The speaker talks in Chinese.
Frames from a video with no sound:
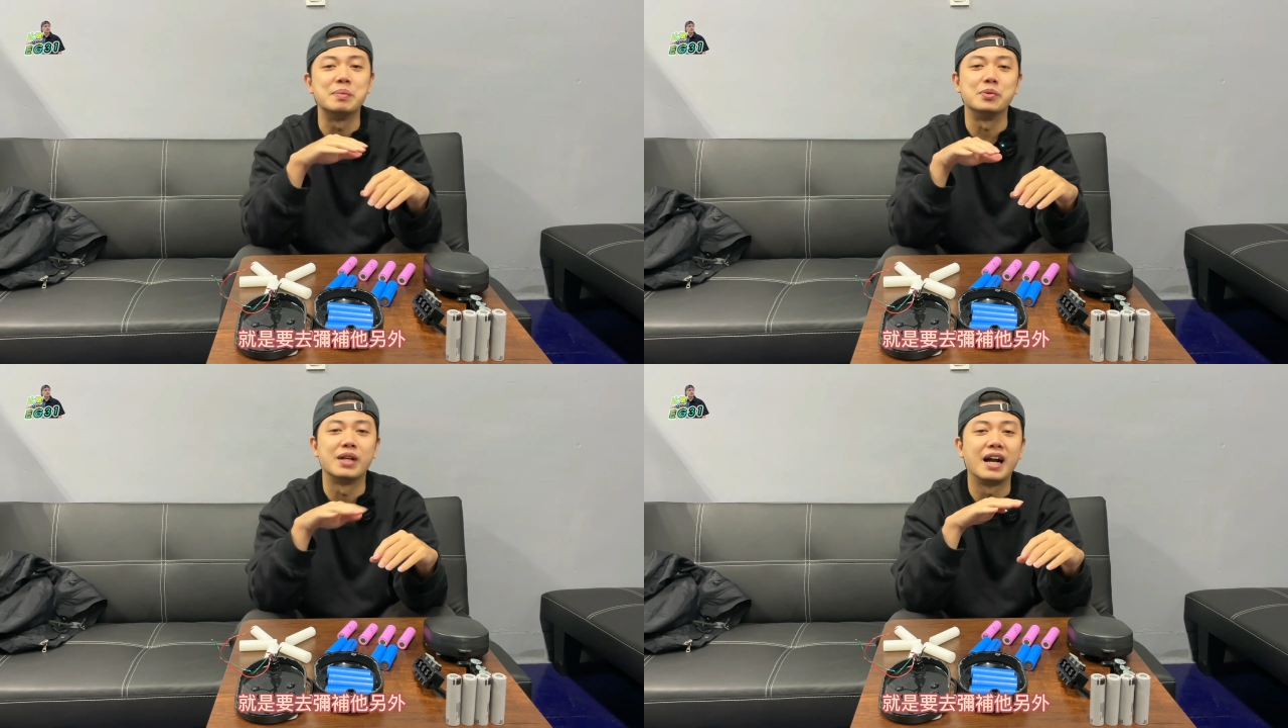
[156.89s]

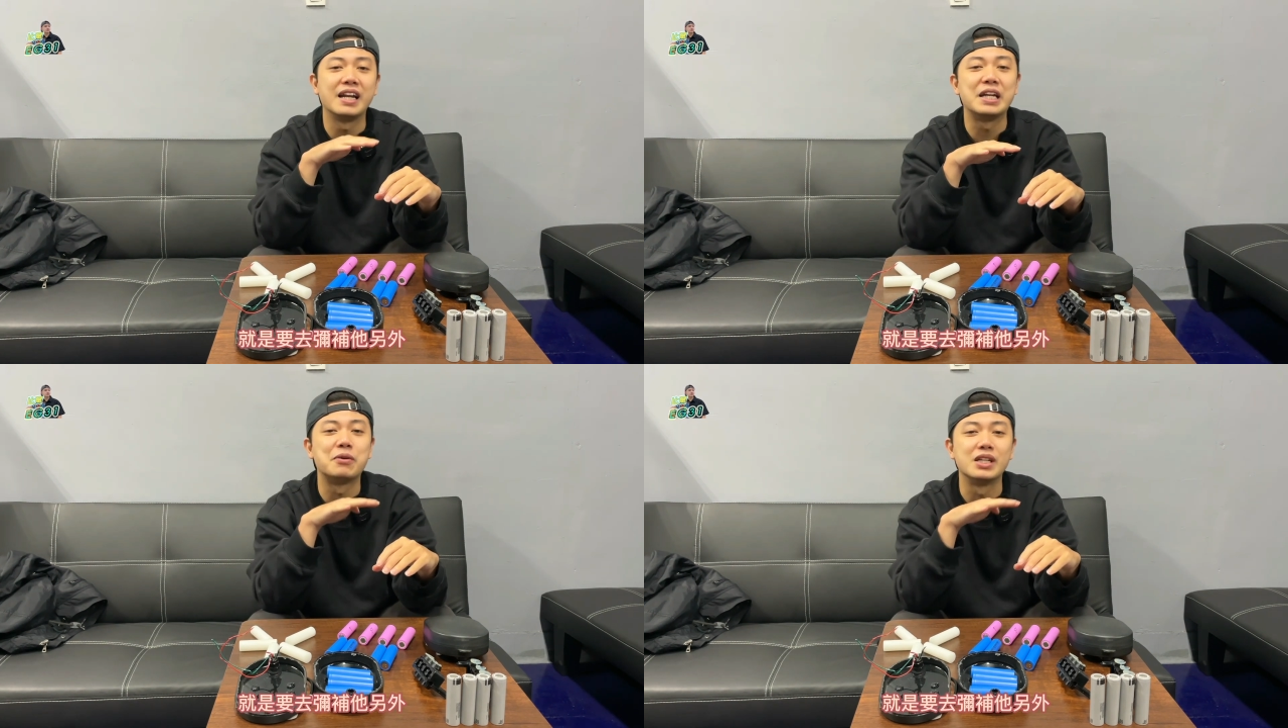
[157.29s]
补它
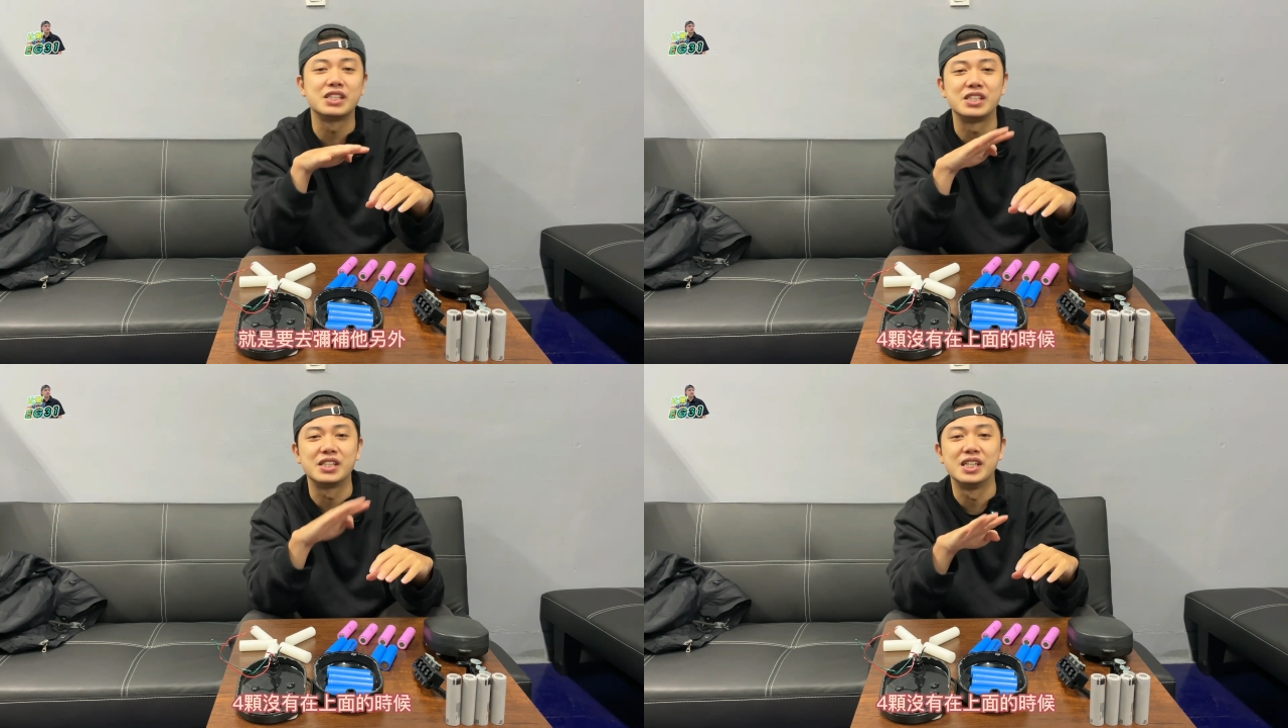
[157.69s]
另外
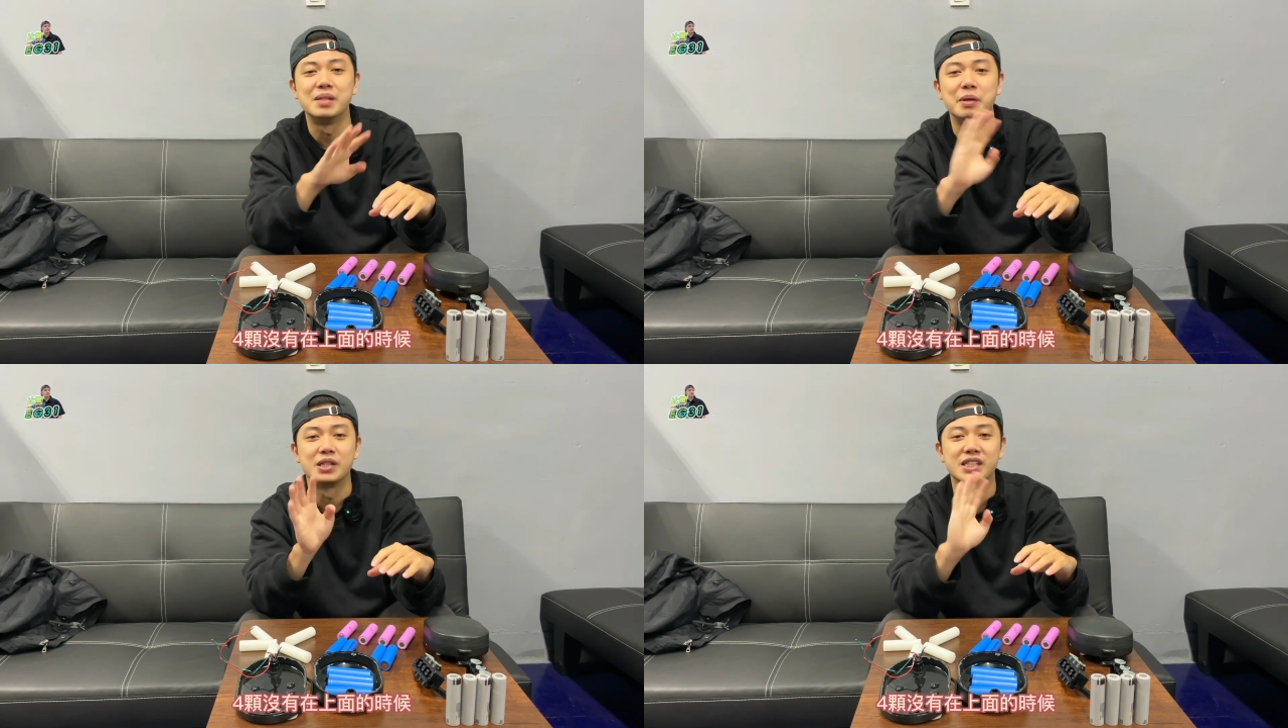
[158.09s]
4颗
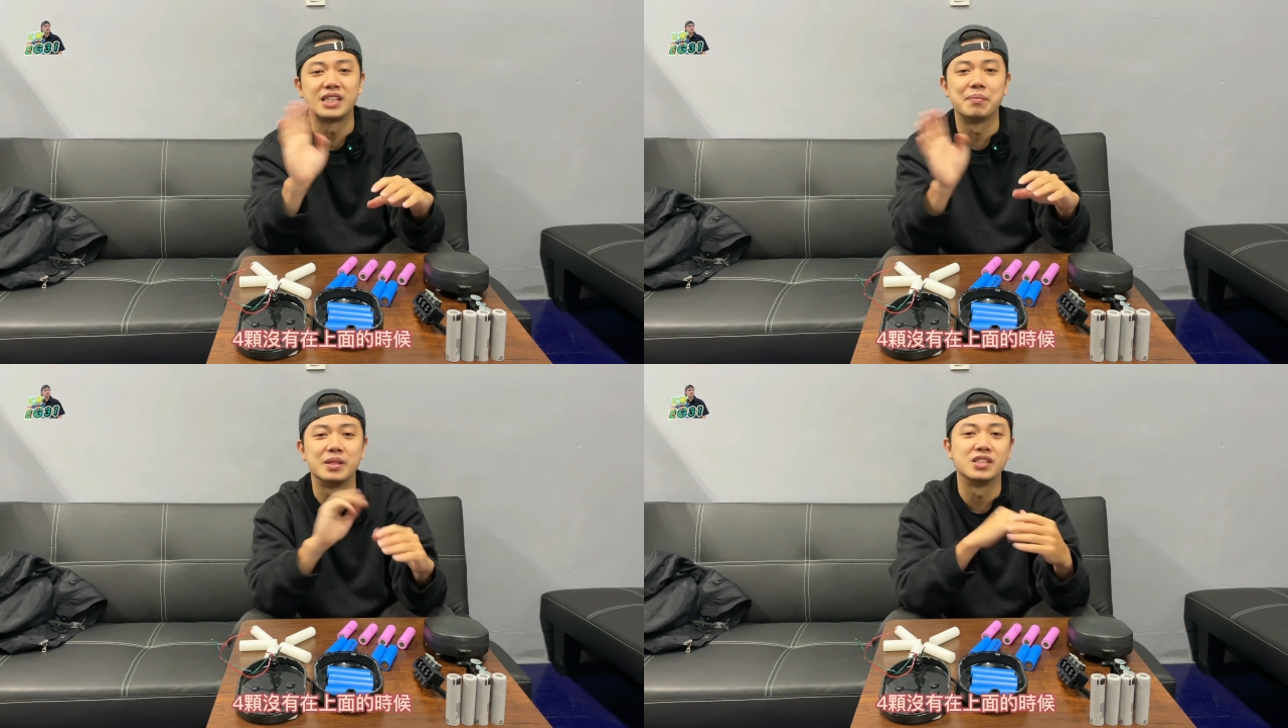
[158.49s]
没有在
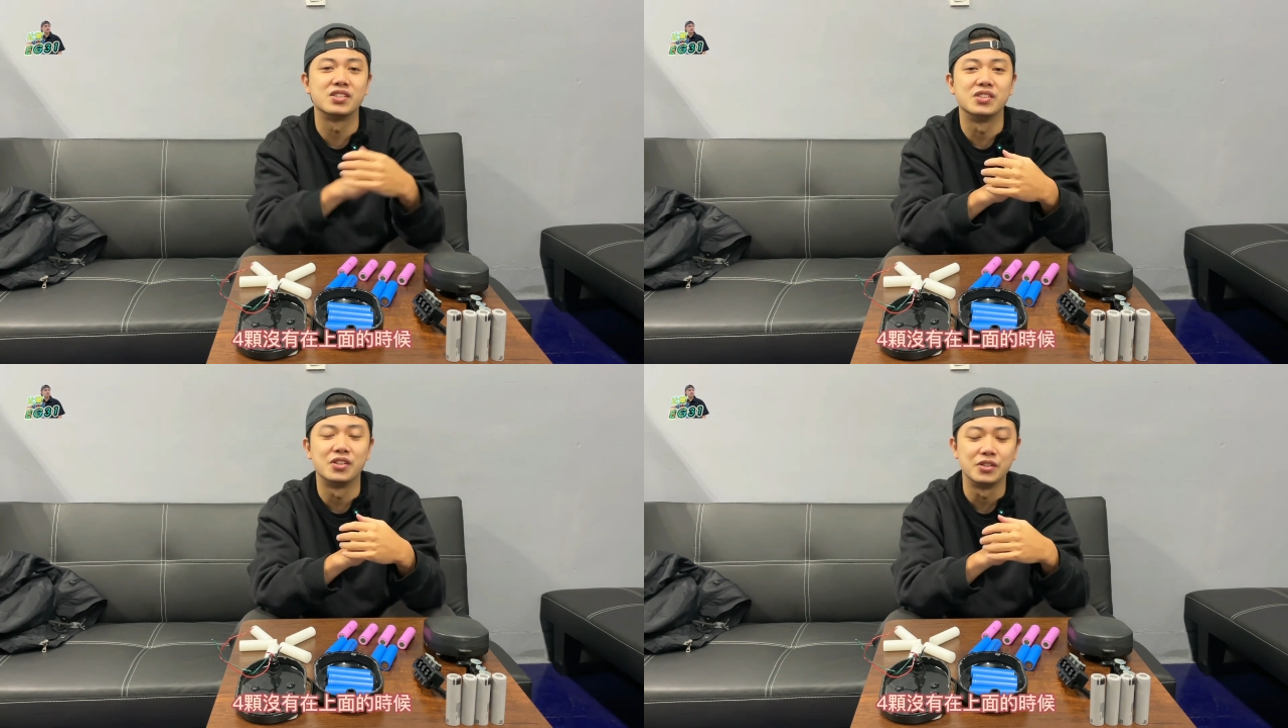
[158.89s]
上面的
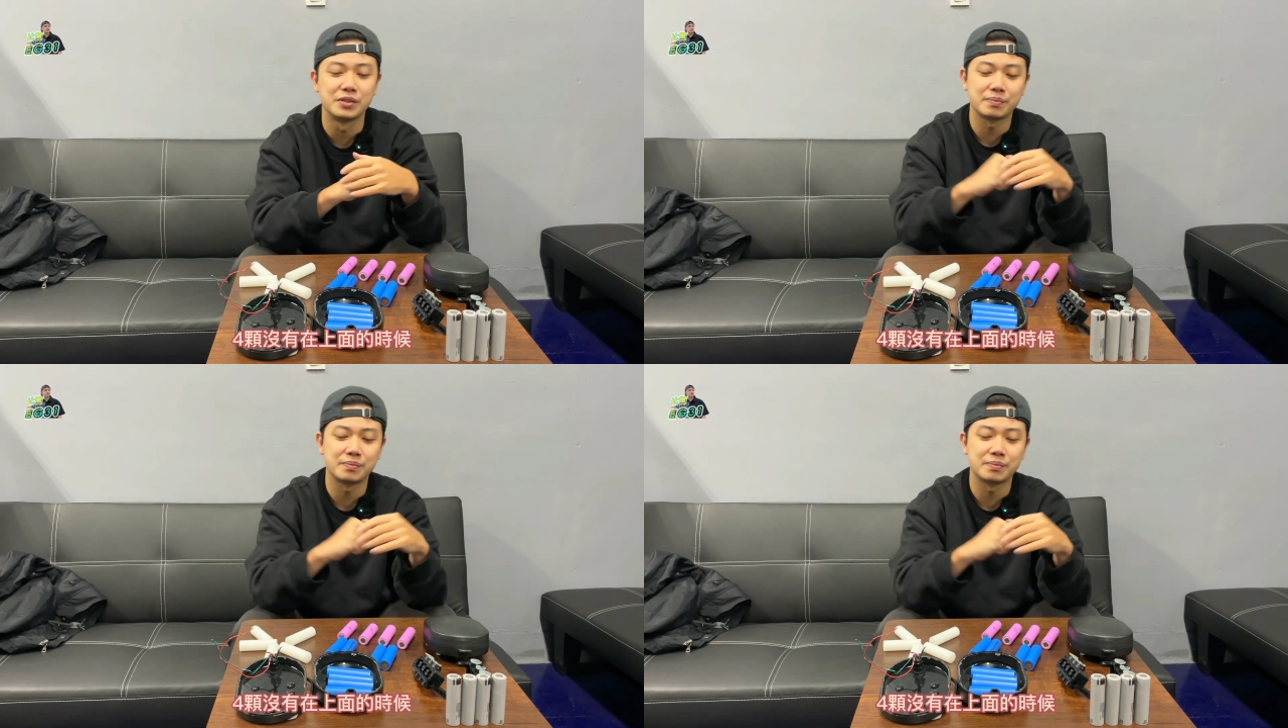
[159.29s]
时候。